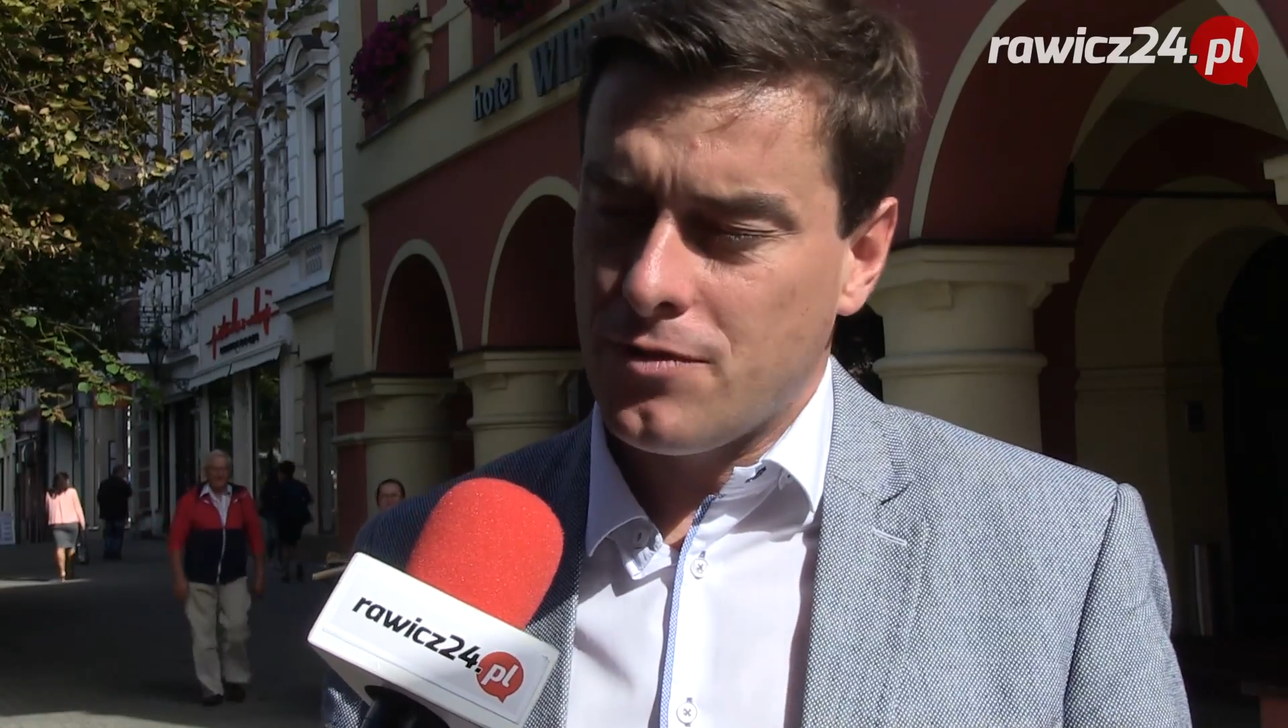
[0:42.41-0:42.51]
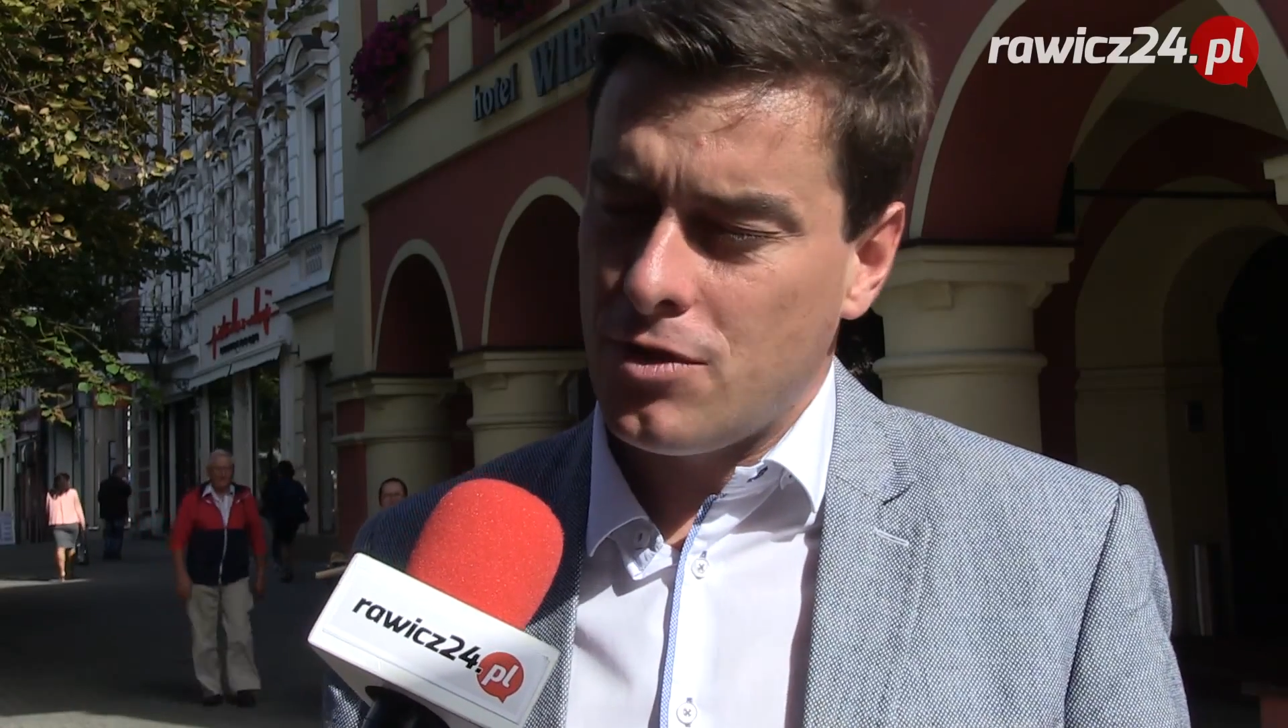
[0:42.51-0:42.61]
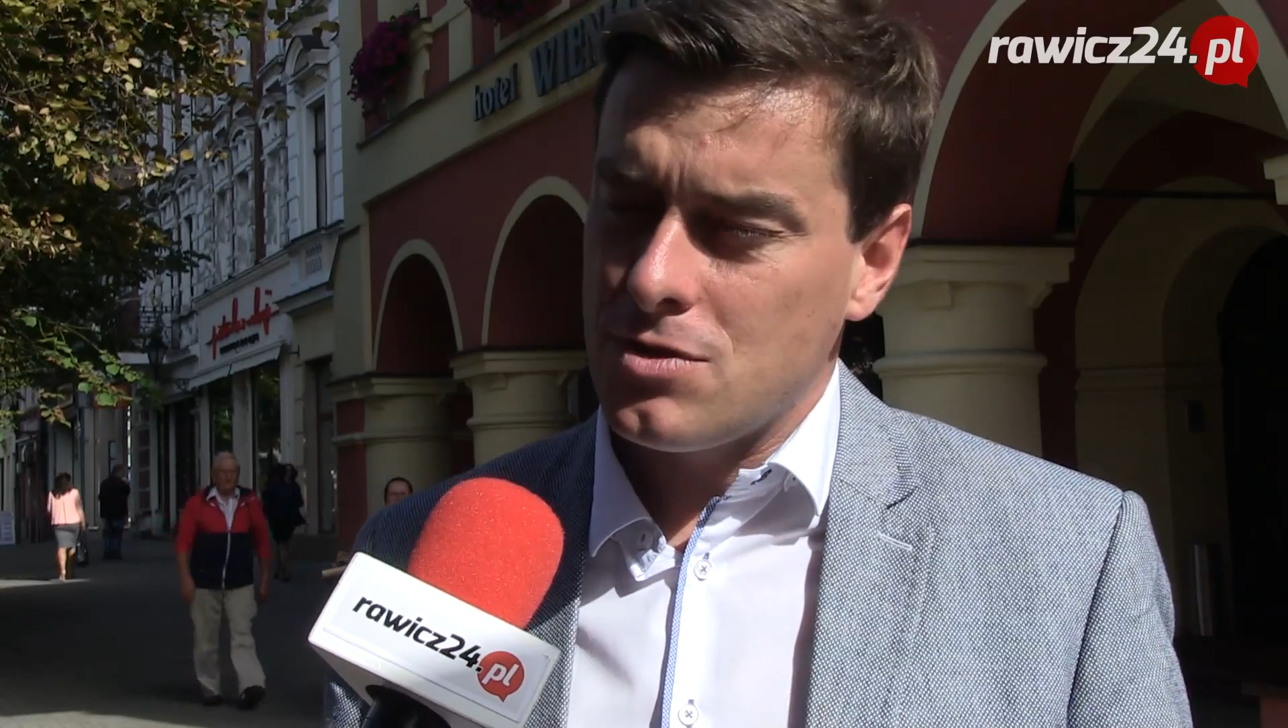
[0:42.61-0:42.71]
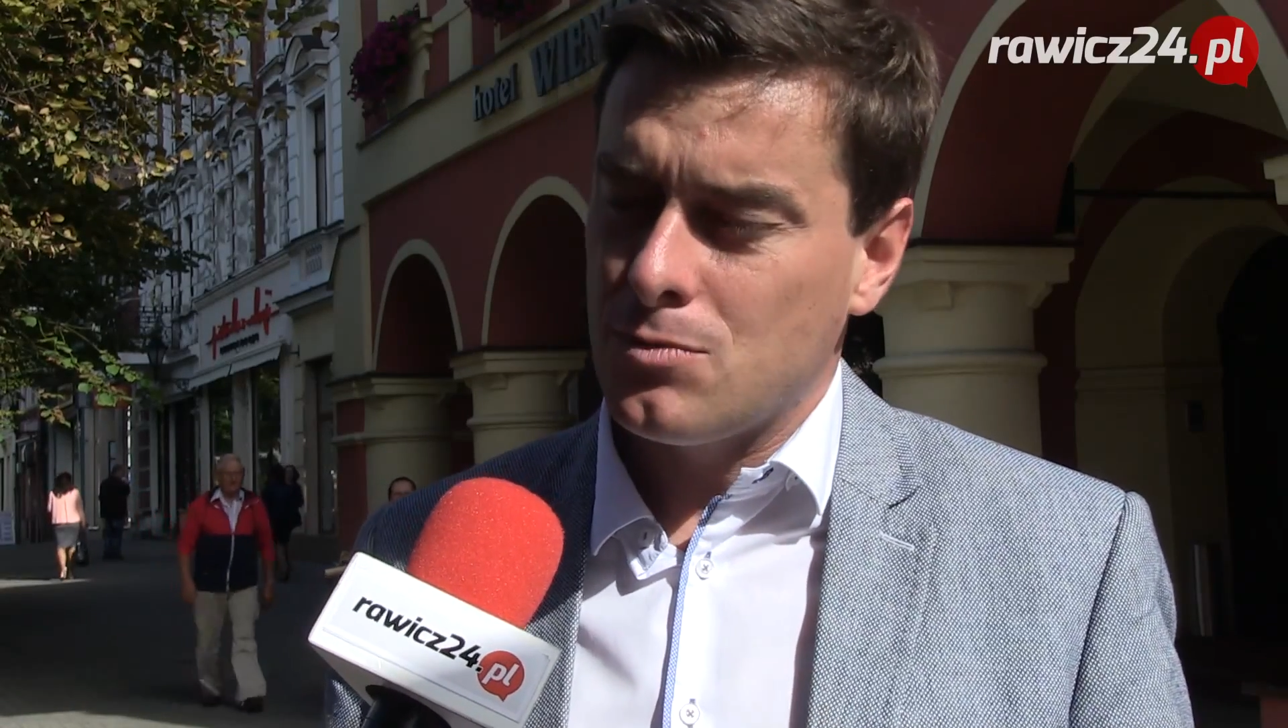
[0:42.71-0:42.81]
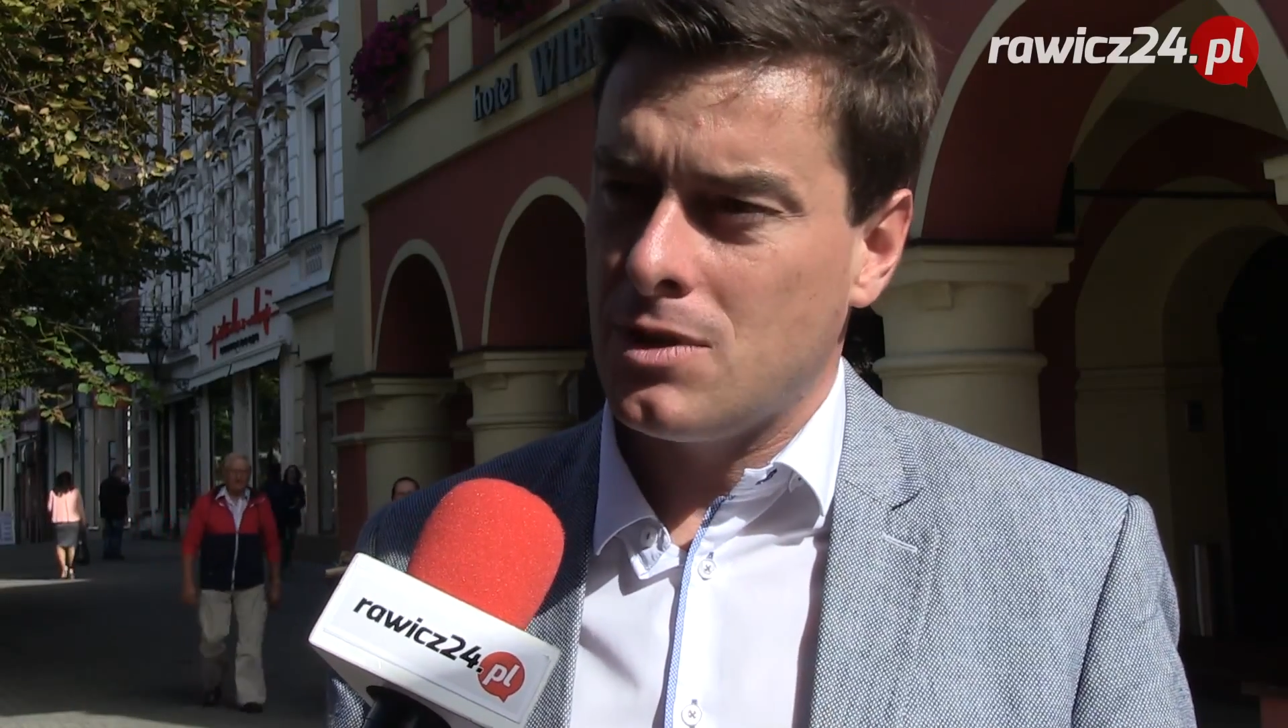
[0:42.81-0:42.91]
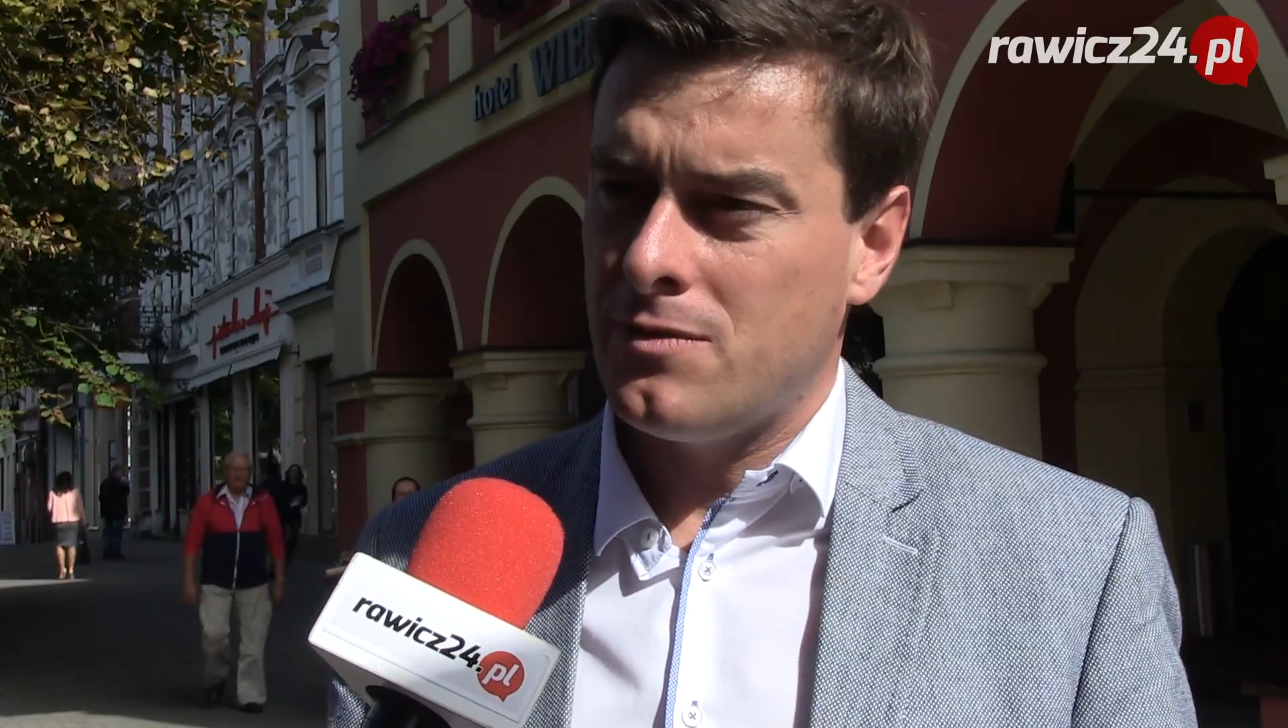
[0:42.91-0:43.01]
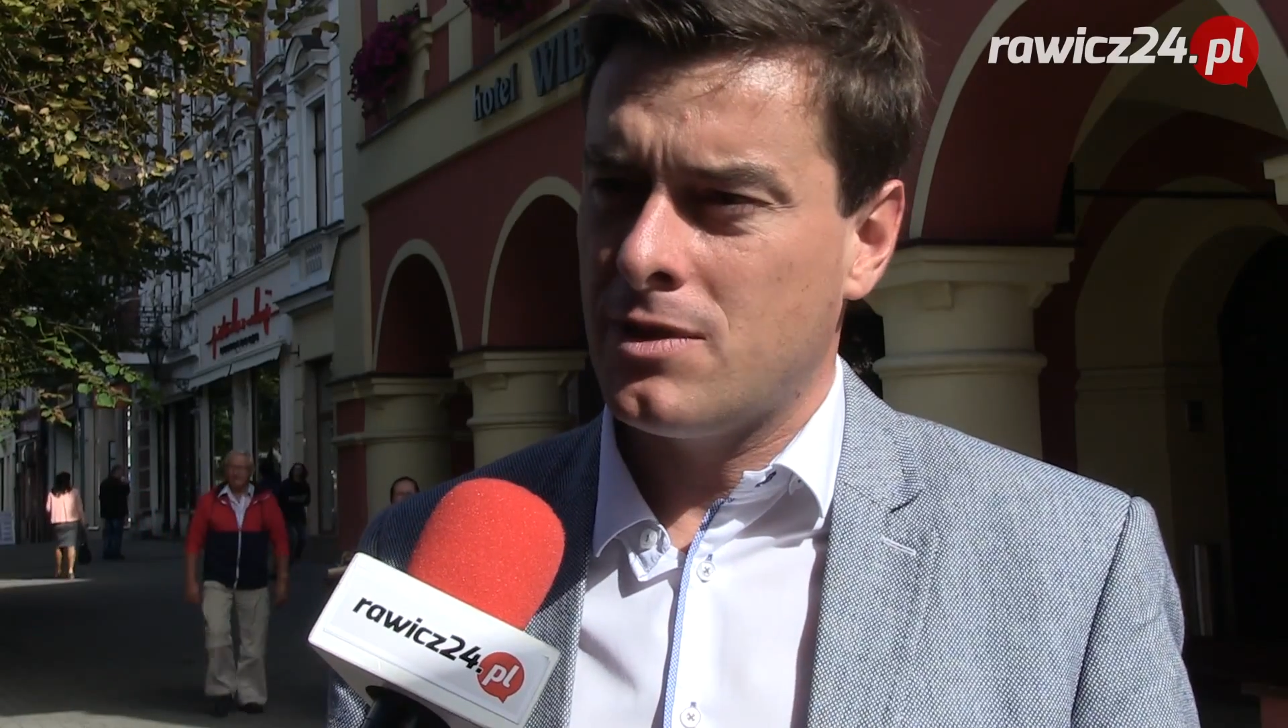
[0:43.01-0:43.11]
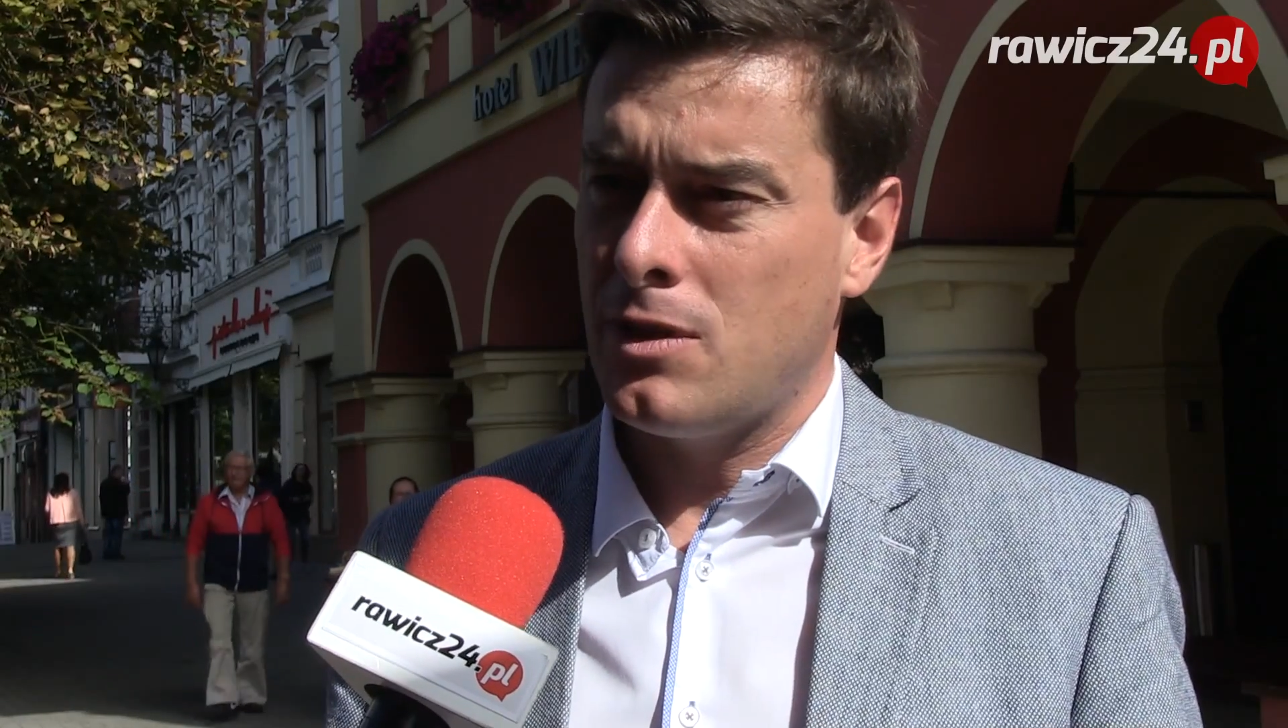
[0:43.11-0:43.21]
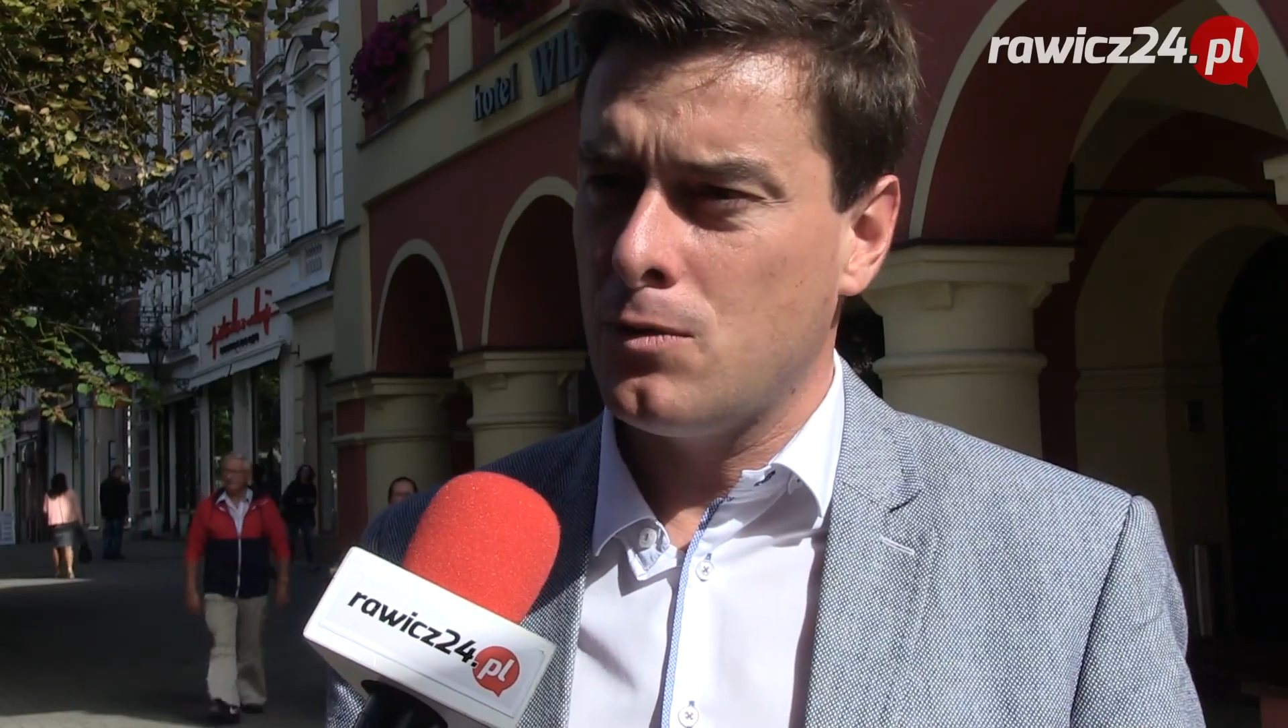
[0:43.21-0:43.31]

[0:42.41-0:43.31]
wchodzą tutaj w grę